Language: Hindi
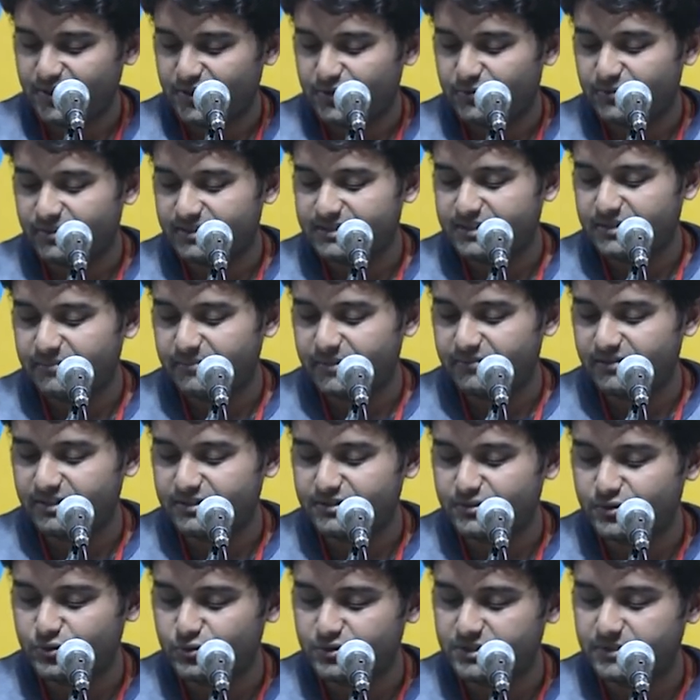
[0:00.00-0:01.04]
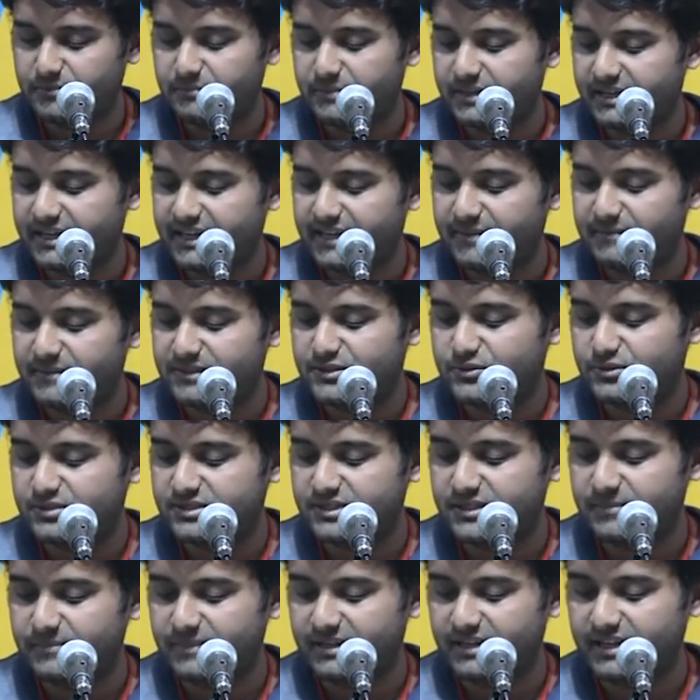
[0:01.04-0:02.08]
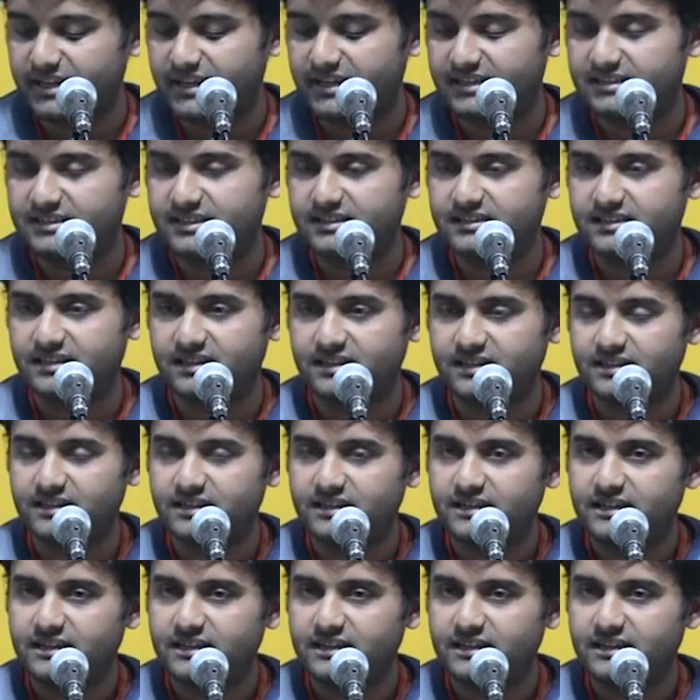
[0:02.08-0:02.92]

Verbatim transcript: वक्त बेवक्त तू जब भी कह मैं तुझसे मिलने आता था